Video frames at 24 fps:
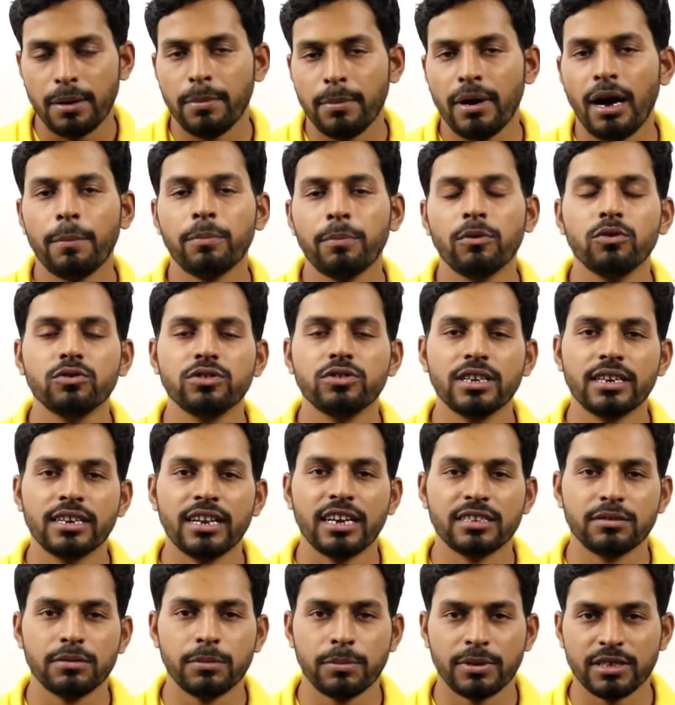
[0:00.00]
मैं आपको उसी
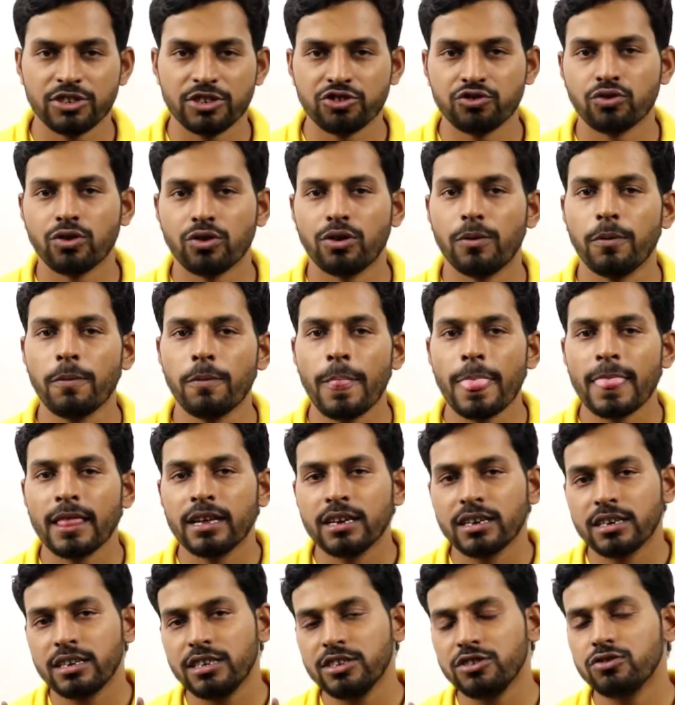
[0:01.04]
क्लास में बता चुका हूँ
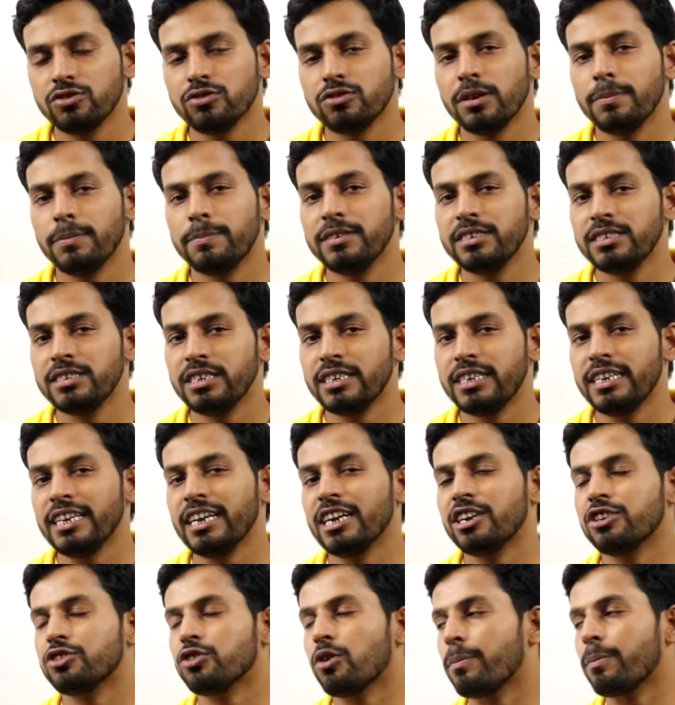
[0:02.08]
कि जो ये बीजेटी
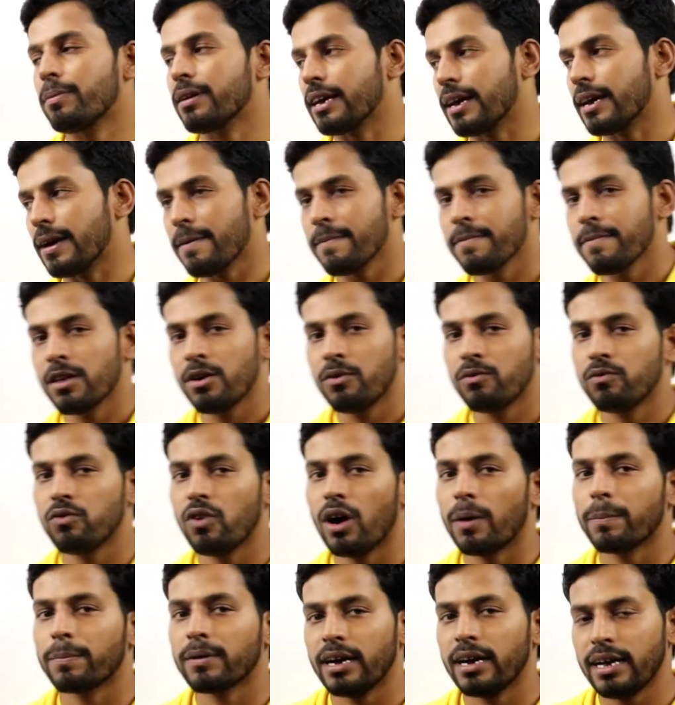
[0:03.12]
का टॉपिक है वो
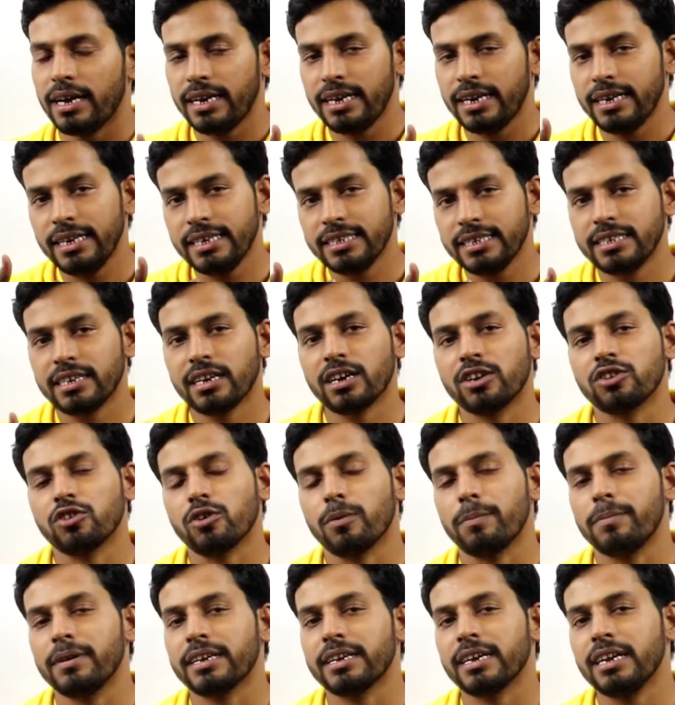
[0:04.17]
आपका ईडीसी e का
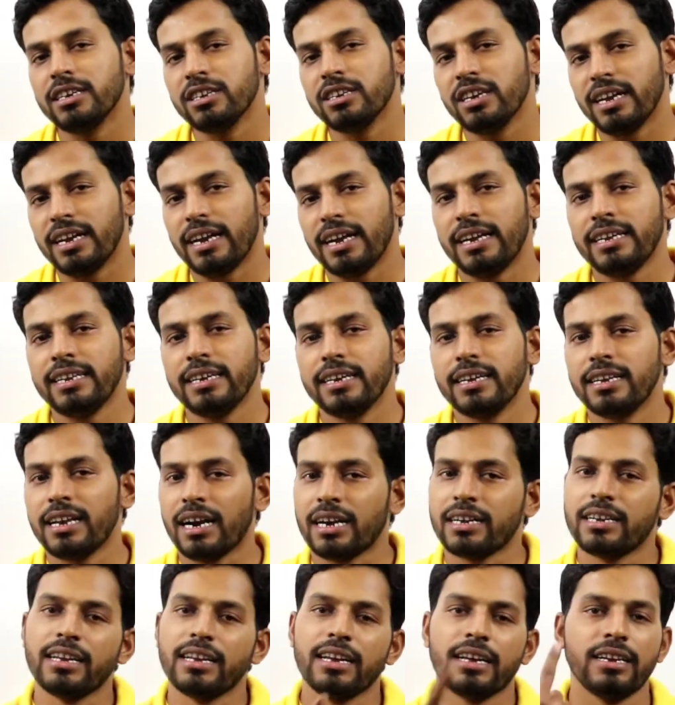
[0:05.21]
टॉपिक है ये एंड
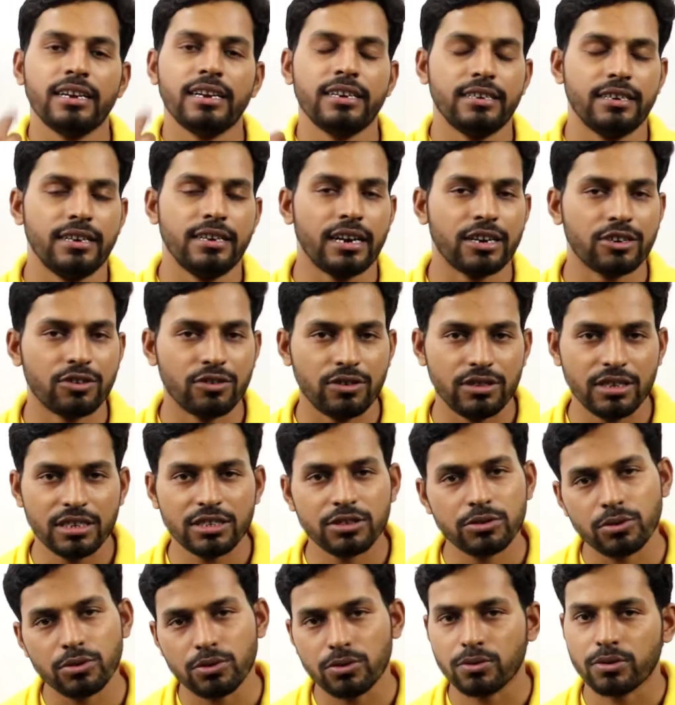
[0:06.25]
इलेक्ट्रिकल एंड
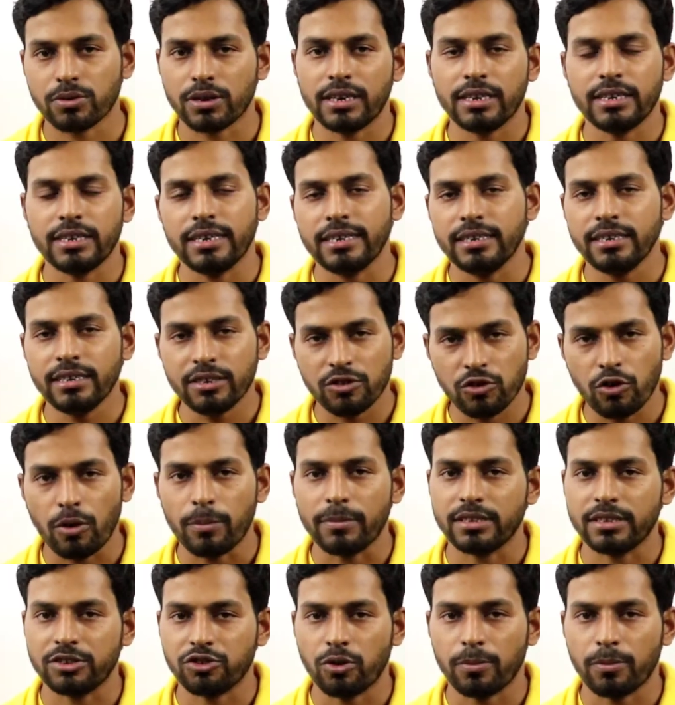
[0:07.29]
इलेक्ट्रॉनिक्स दोनों के लिए ही
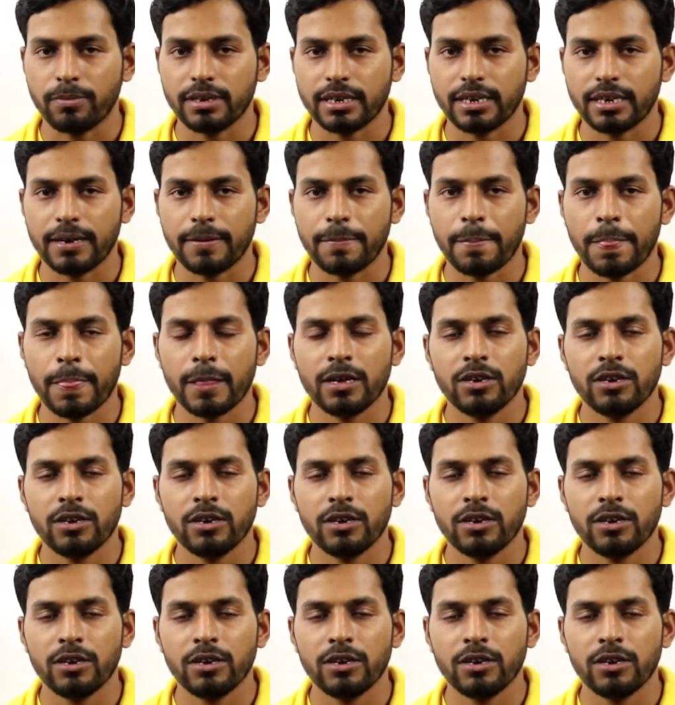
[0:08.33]
कॉमन टॉपिक है